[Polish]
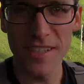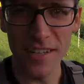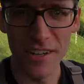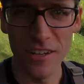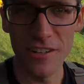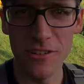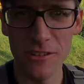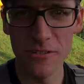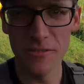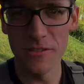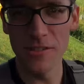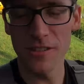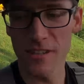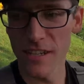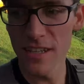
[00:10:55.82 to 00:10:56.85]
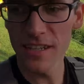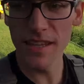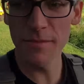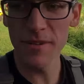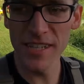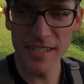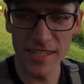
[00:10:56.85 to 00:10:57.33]
strągów już
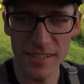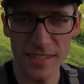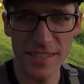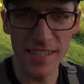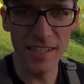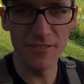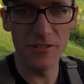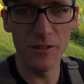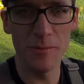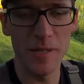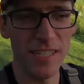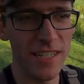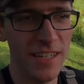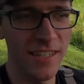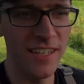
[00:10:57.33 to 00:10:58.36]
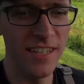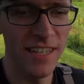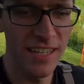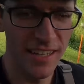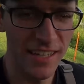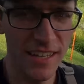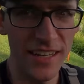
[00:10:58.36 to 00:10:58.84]
nie będzie to stanowiło przeszkody.
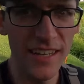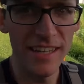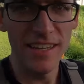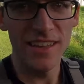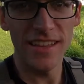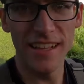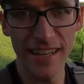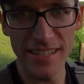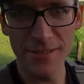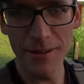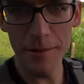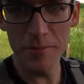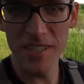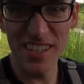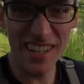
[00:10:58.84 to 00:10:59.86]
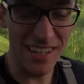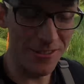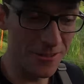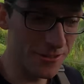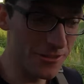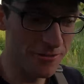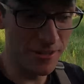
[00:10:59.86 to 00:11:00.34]
Dla słabszych
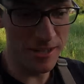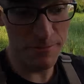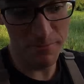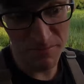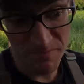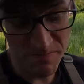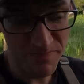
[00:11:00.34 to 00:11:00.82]
gatunków ryb